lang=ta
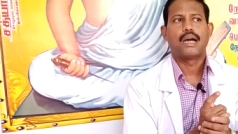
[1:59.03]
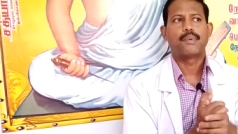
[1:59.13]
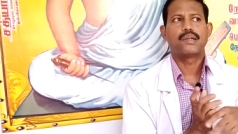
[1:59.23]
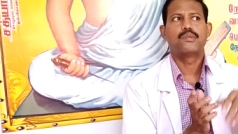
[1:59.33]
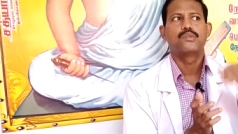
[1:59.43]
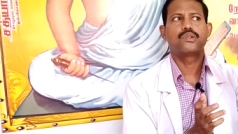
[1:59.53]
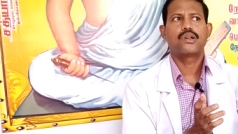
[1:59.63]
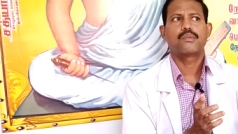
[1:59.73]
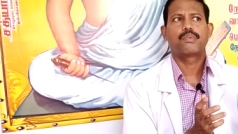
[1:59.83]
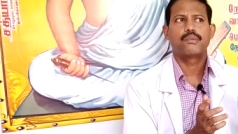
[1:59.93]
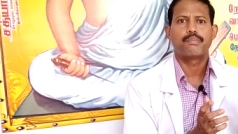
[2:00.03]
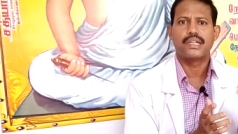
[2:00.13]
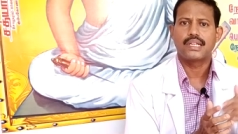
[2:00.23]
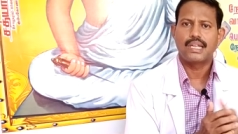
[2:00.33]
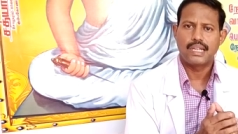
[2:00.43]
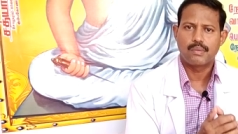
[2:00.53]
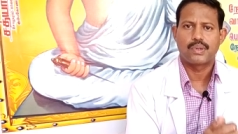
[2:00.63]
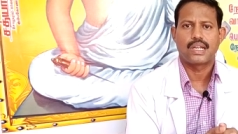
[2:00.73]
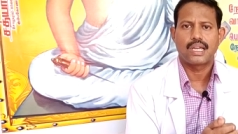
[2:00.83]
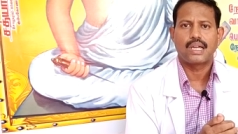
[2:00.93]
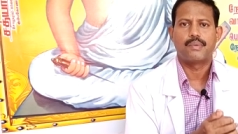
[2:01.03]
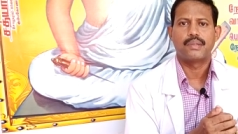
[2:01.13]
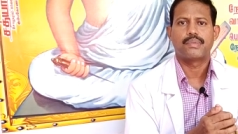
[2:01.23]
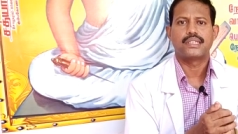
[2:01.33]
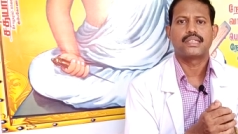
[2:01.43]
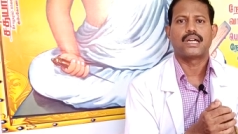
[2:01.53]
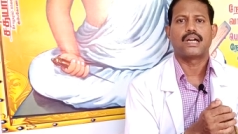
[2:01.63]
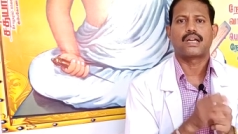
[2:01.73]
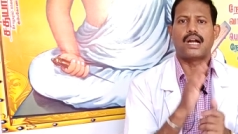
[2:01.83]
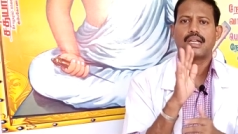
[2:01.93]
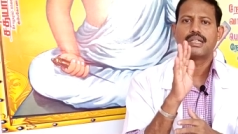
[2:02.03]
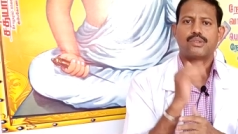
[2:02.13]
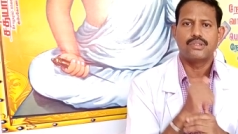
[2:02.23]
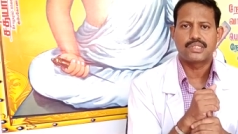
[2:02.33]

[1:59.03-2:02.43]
அப்போ நம்ம முன்னோர் பெண்கள் என்ன பண்ணாங்க அப்படின்னு பார்த்தீங்கன்னா காட்டன் துணி